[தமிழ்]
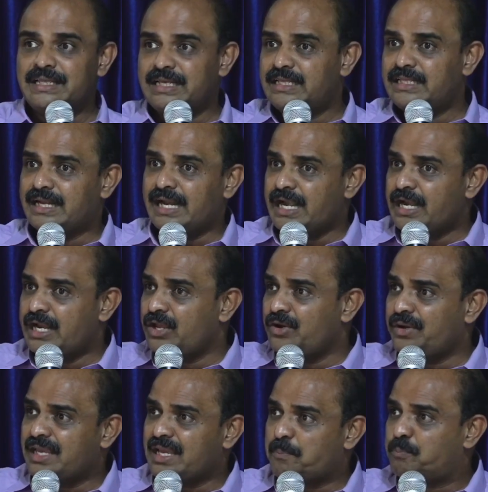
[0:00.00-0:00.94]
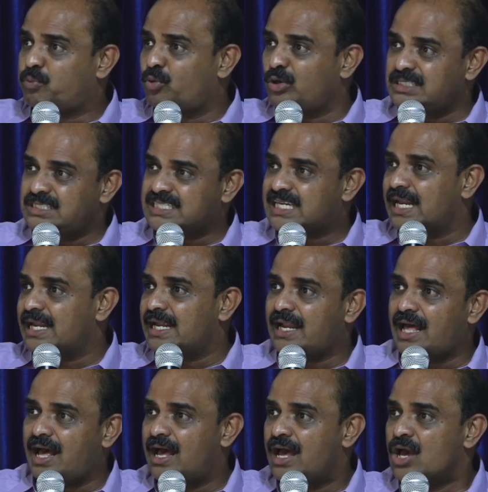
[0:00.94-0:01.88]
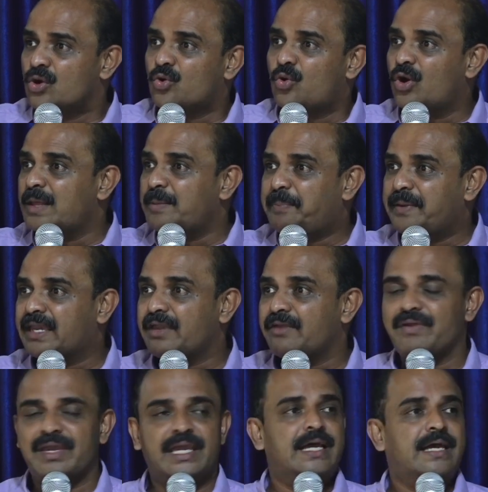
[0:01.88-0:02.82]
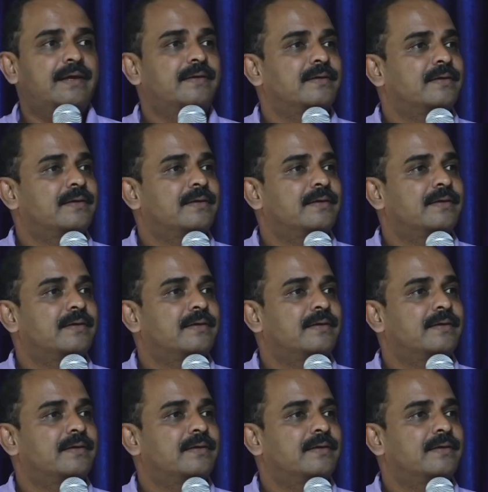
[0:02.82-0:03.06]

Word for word: இது ரெண்டையும் நீங்க புரிஞ்சுக்கலன்னா குழப்பிக்குவீங்க